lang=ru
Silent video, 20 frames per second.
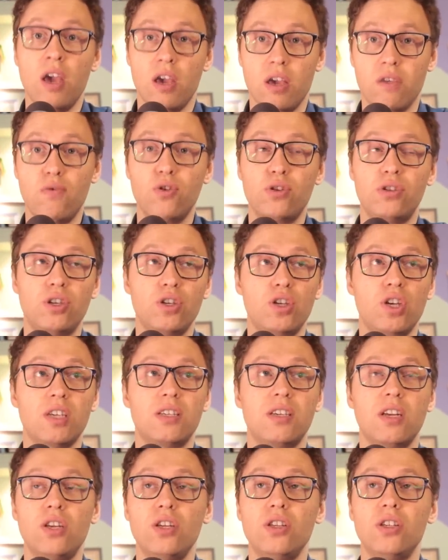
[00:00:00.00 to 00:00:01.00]
И вот
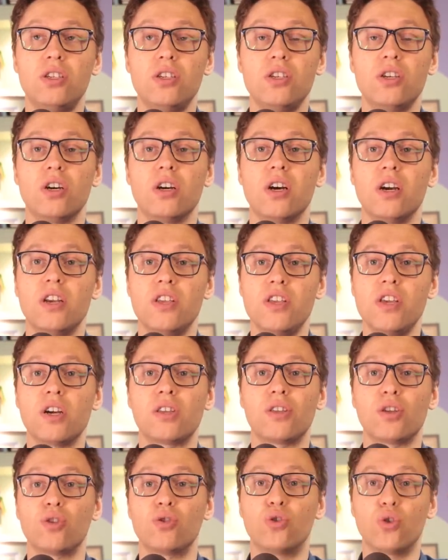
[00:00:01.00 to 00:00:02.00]
сейчас один из них,
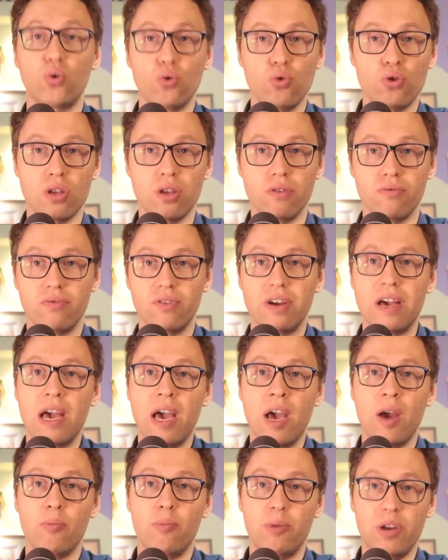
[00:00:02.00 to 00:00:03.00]
некто Трутнев,
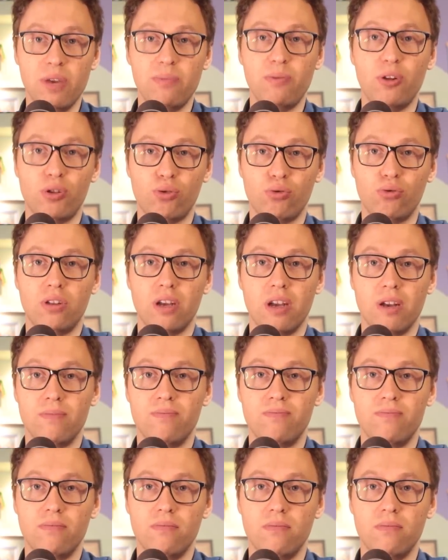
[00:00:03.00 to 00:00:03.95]
прибыл туда